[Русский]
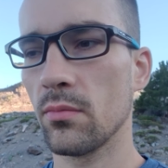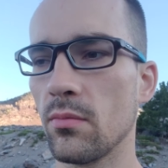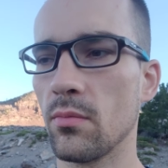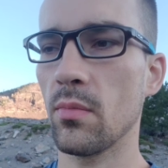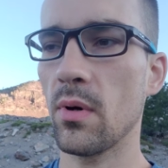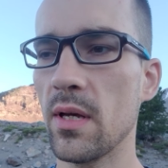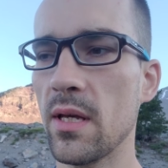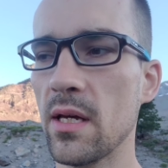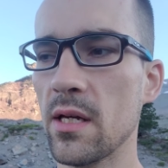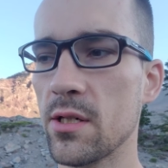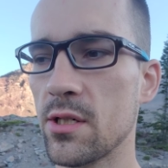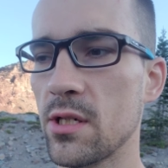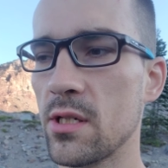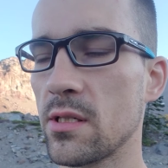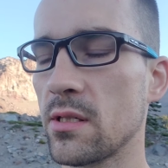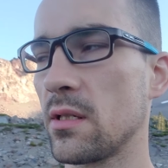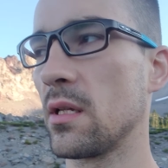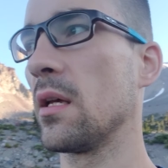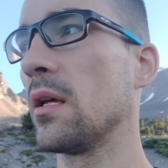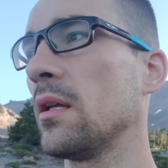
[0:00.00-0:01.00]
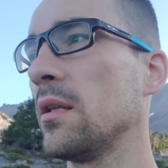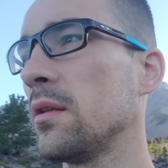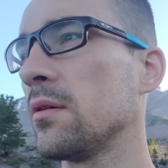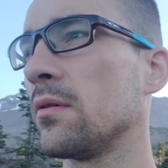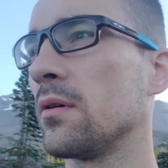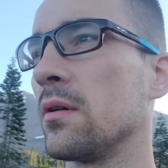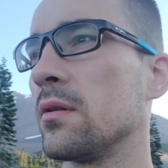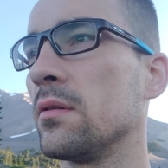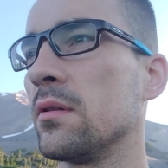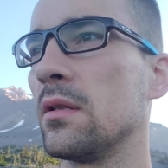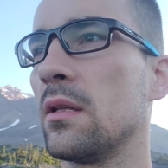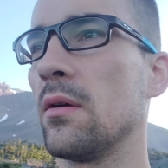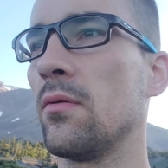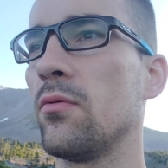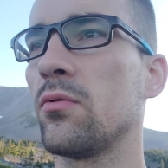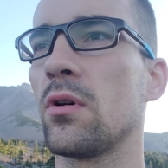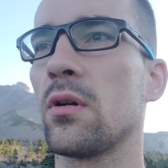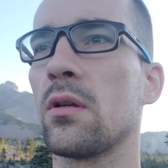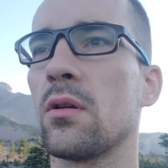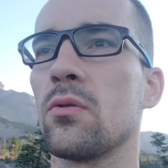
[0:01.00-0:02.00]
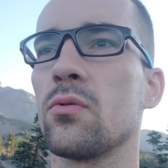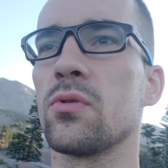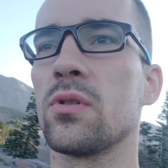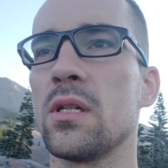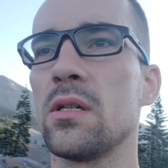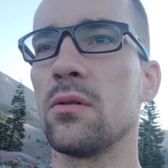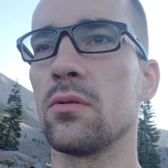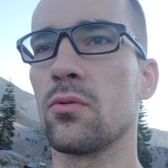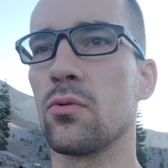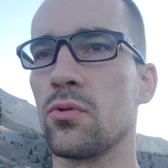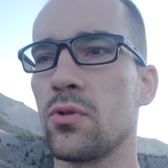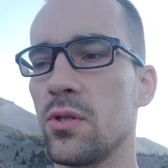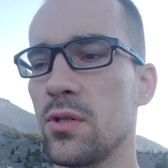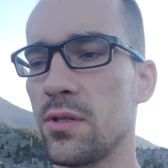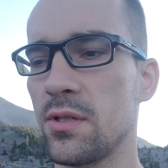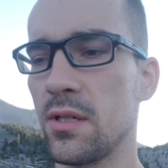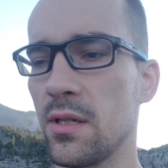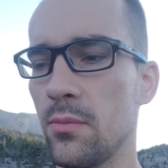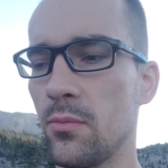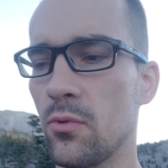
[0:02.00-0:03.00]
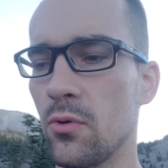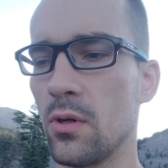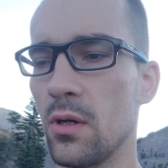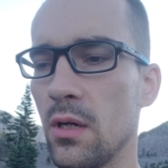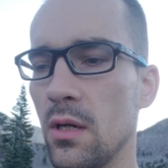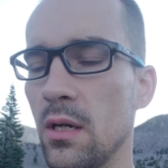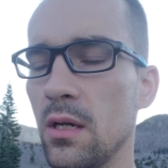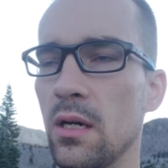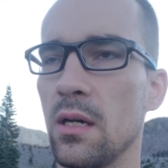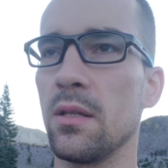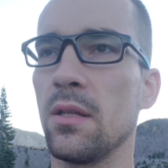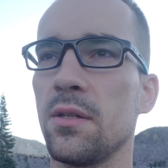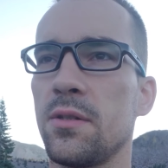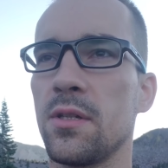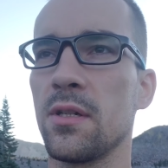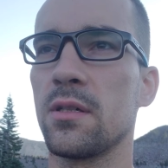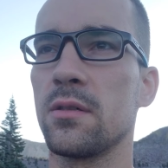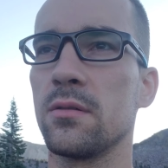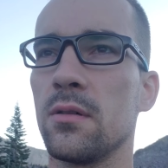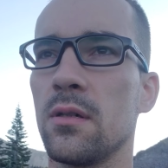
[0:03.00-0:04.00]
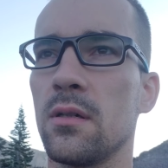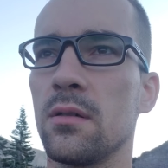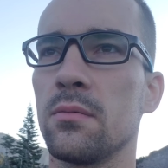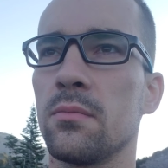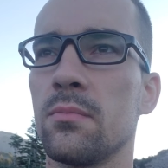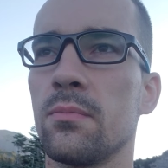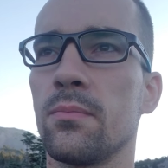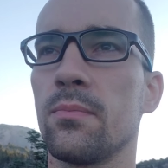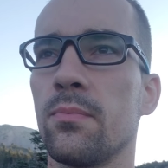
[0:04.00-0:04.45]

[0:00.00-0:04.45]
моя жизнь до этого, до того, как я узнал эту систему, она текла...